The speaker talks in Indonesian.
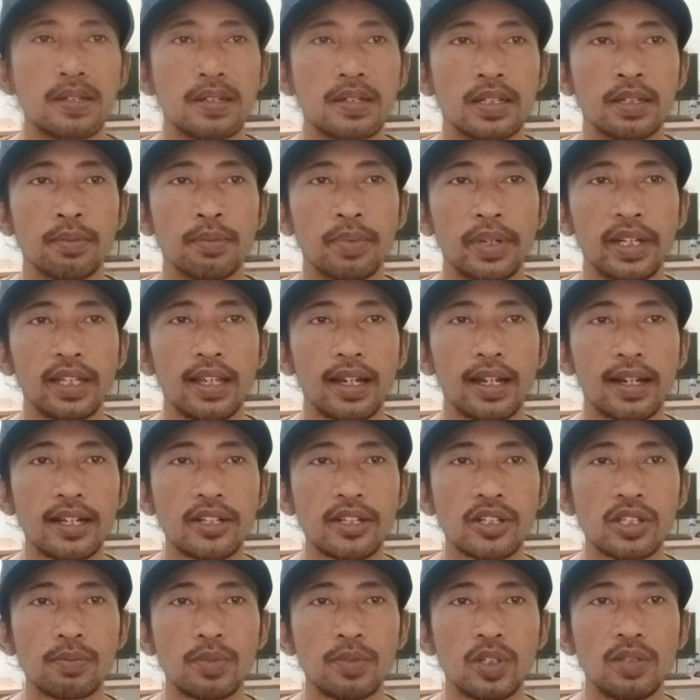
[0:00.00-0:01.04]

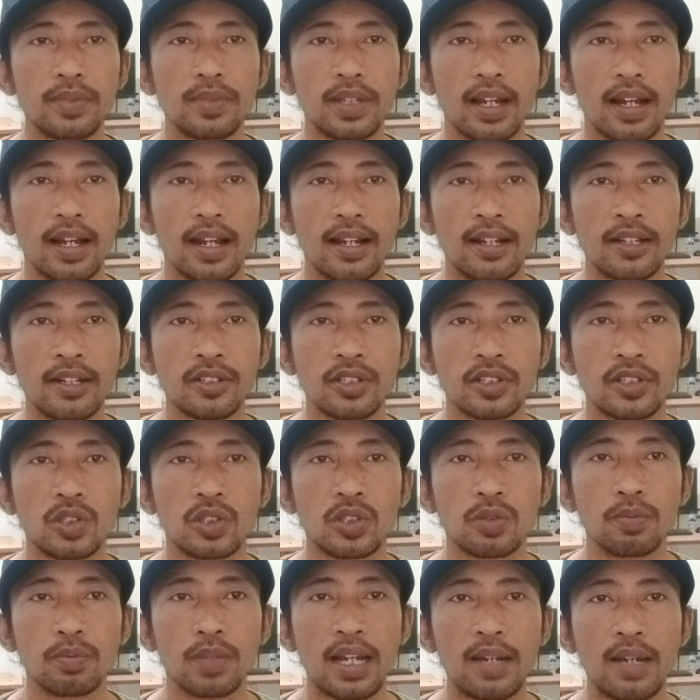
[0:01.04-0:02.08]
Diberitakan sebelumnya,
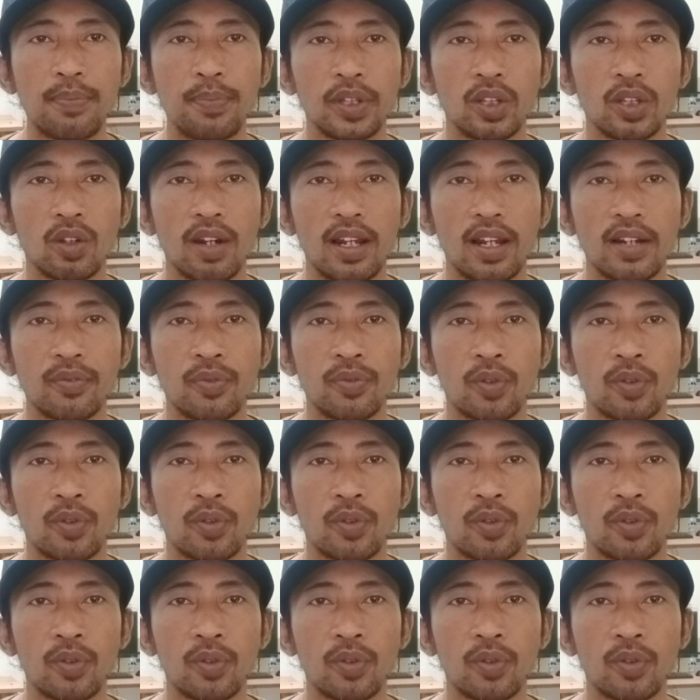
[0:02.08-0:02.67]
sejumlah pentolan